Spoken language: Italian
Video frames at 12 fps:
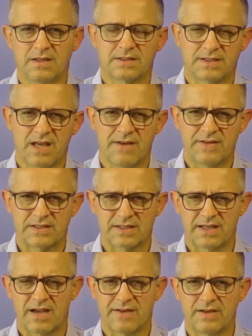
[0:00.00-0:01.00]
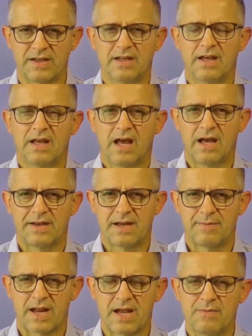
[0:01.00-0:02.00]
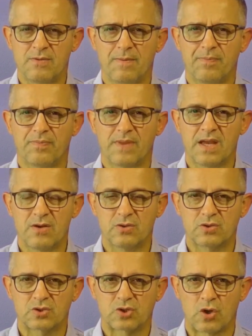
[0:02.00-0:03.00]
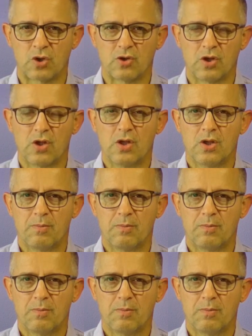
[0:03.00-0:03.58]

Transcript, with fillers: schiavi e schiave ad Abramo e non solo.